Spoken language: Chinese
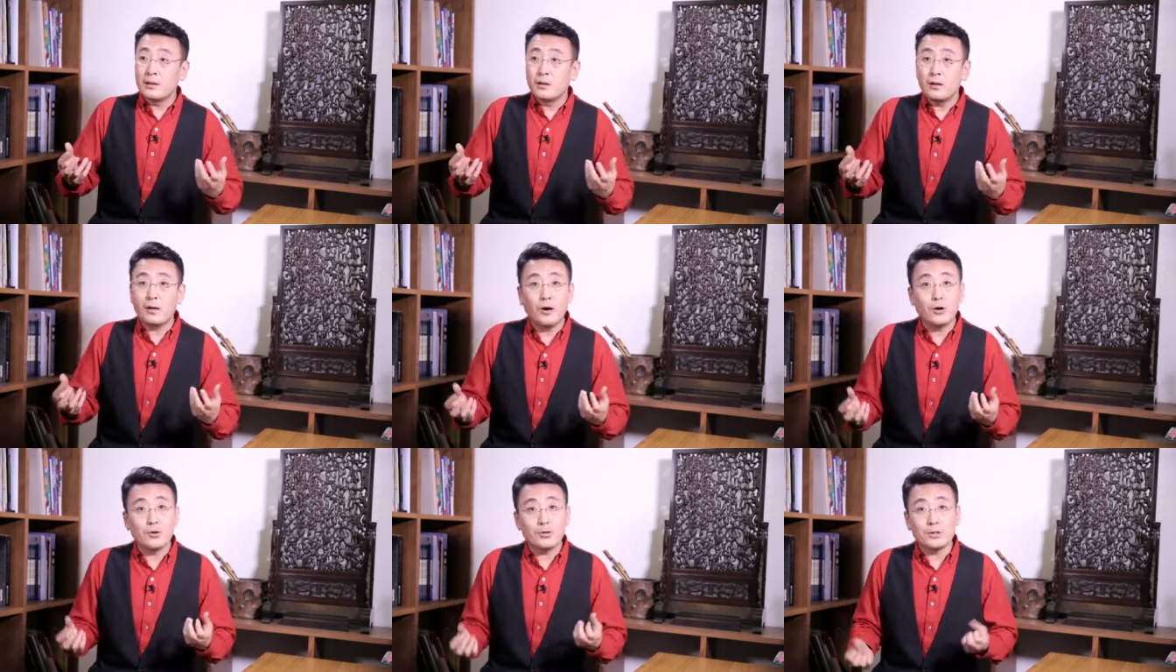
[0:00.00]

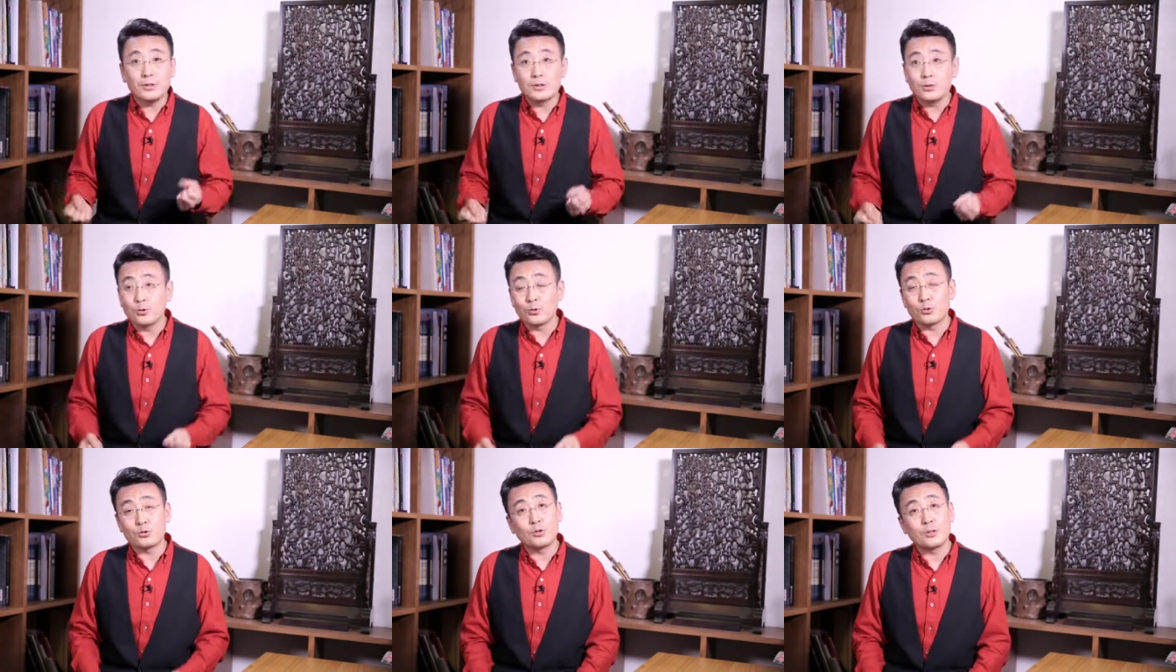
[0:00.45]
靠着，
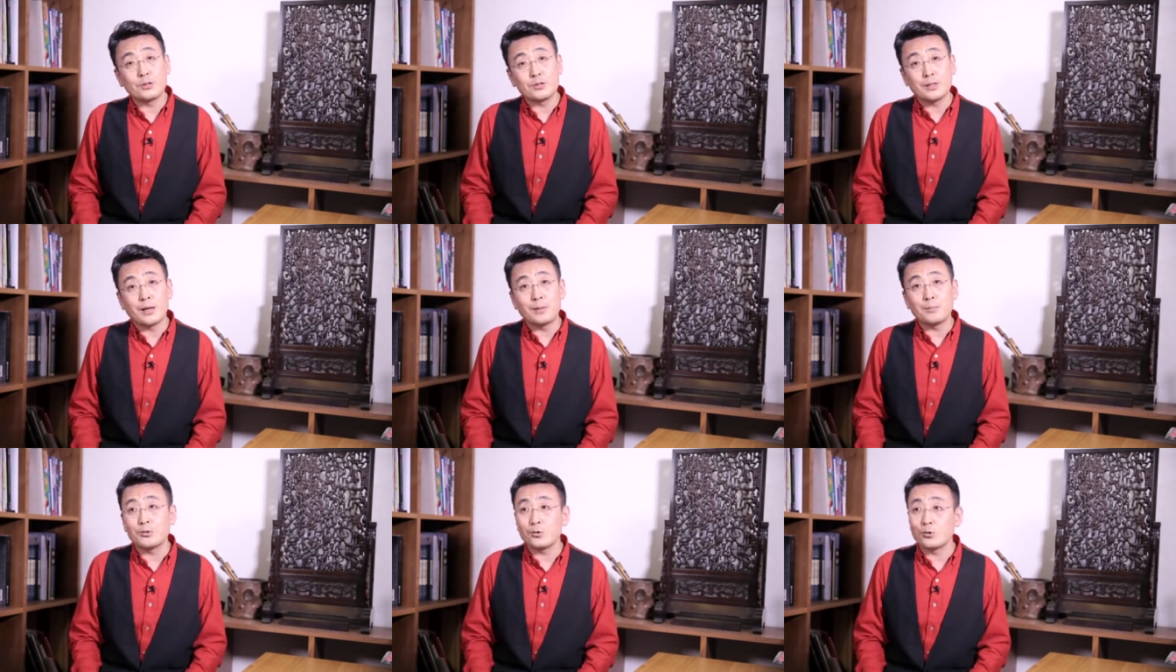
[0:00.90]
就是说，
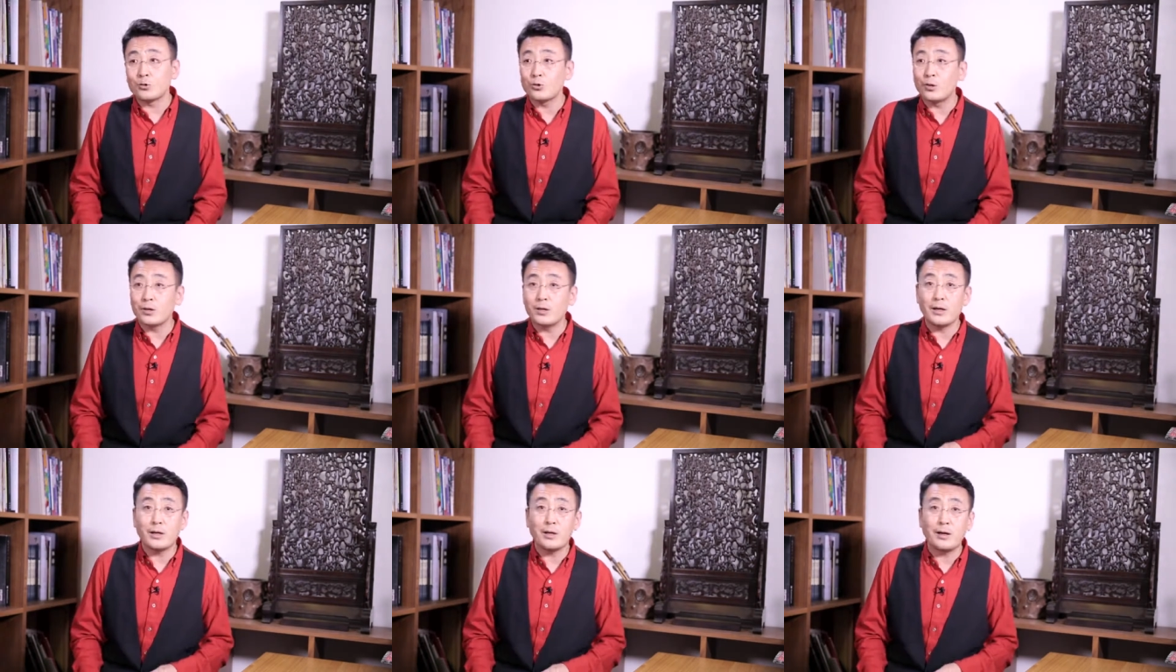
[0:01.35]
咱们就
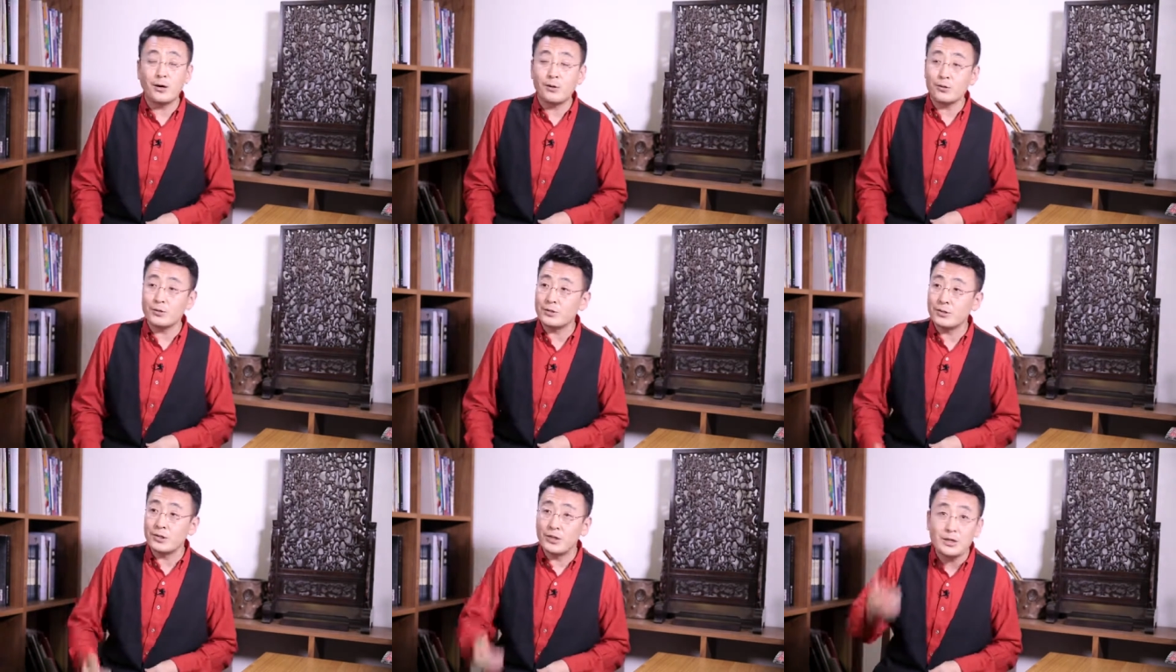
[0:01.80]
说的，
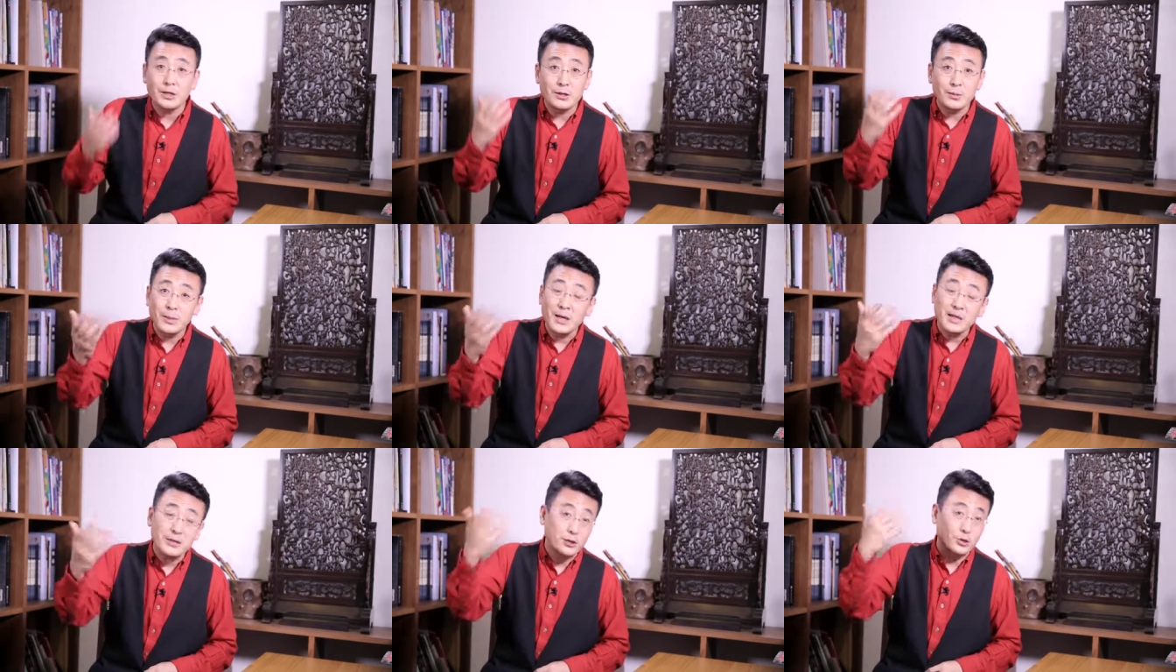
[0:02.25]
靠着体
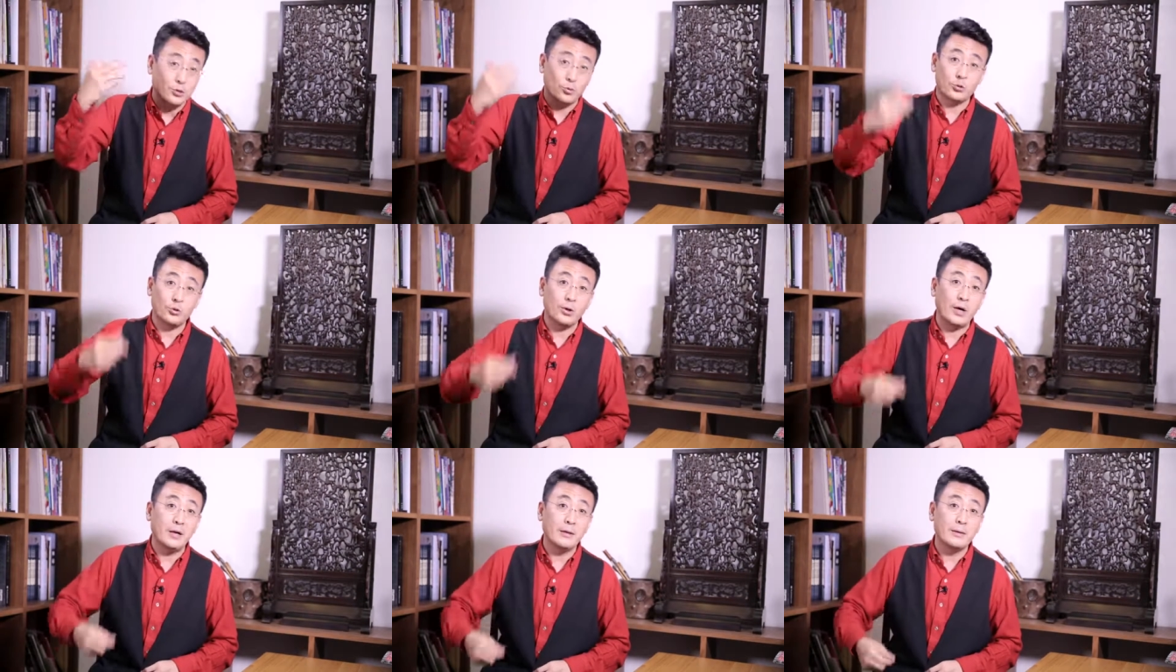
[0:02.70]
面的手
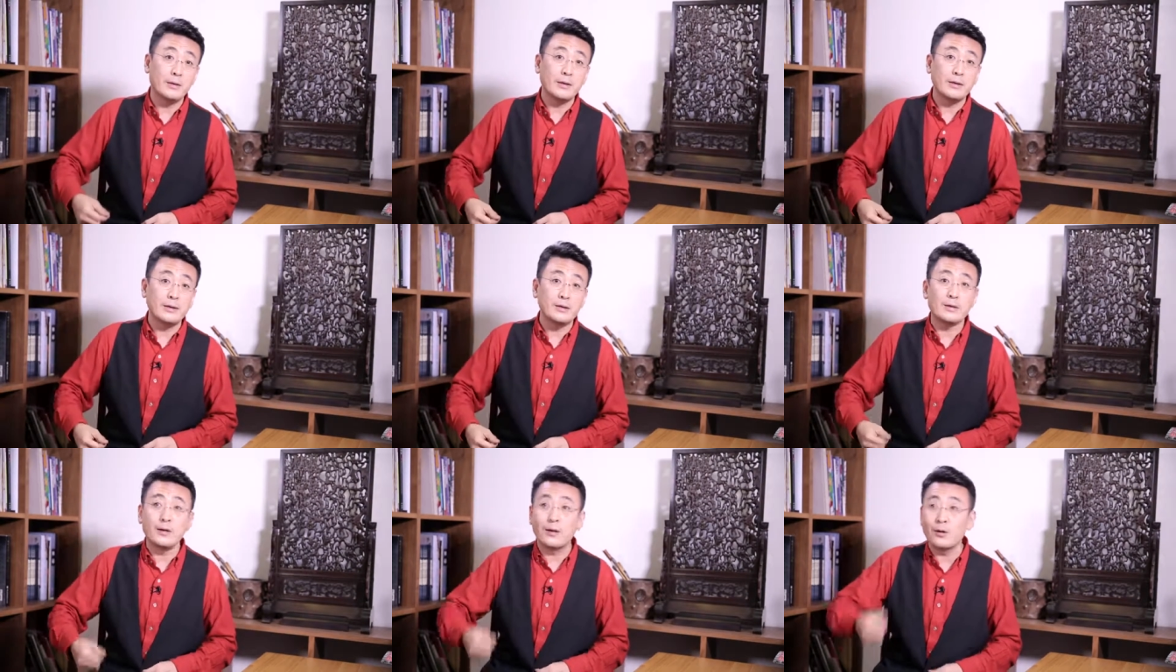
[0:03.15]
段
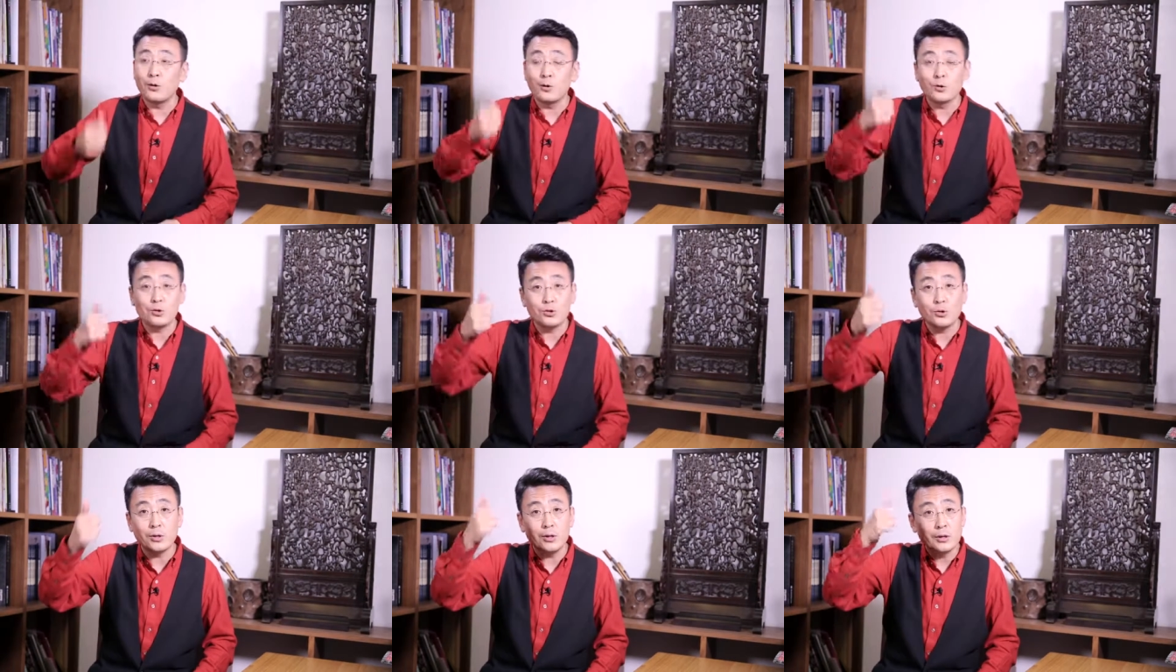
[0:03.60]
能
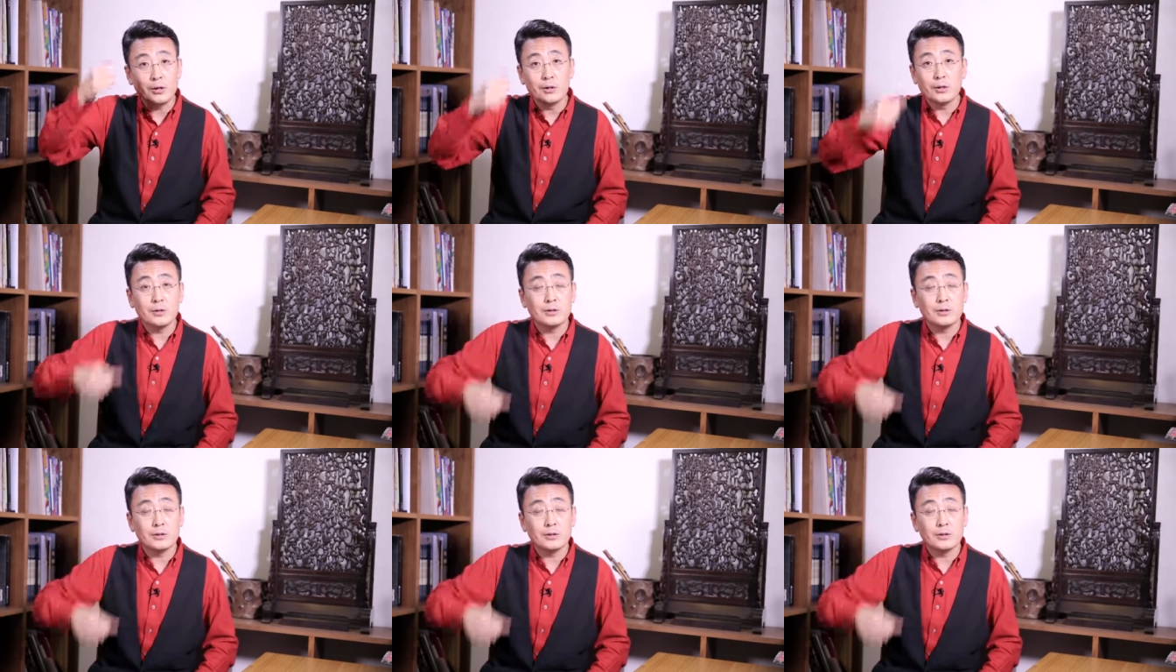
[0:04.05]
够说